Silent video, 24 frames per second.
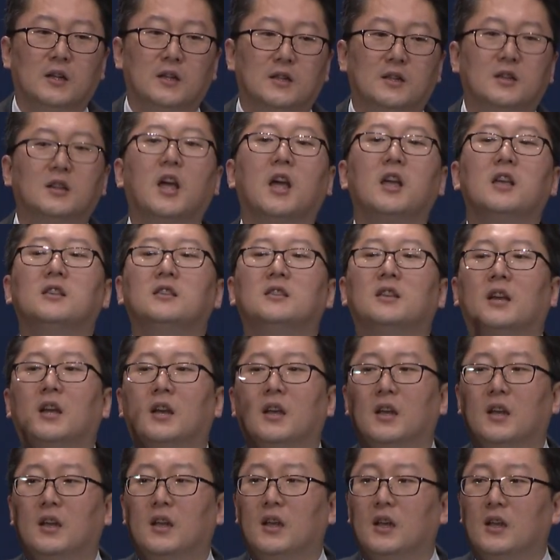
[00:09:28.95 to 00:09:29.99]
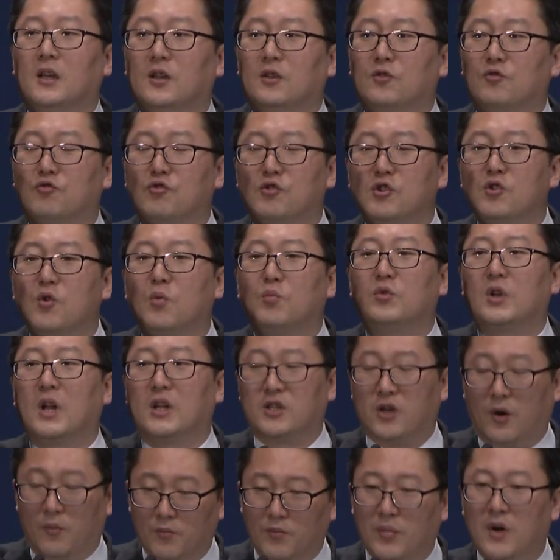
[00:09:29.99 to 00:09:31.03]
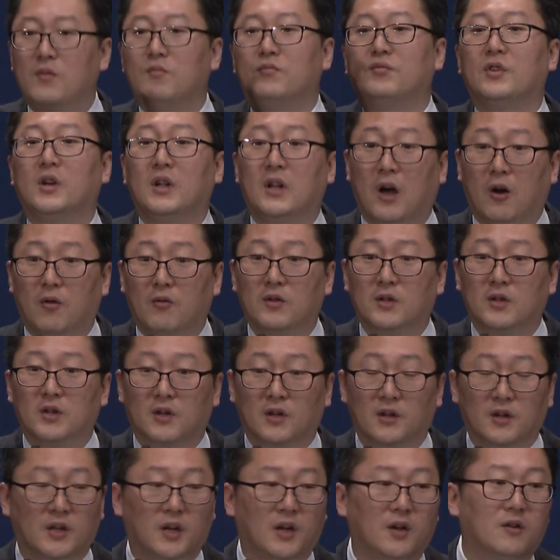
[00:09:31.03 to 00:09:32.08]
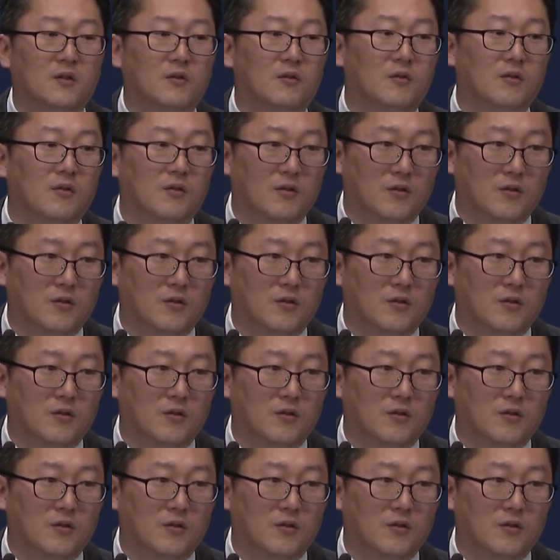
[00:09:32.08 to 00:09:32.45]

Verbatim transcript: 그게 이제 주기도문의 전반부에 나오는 건데요.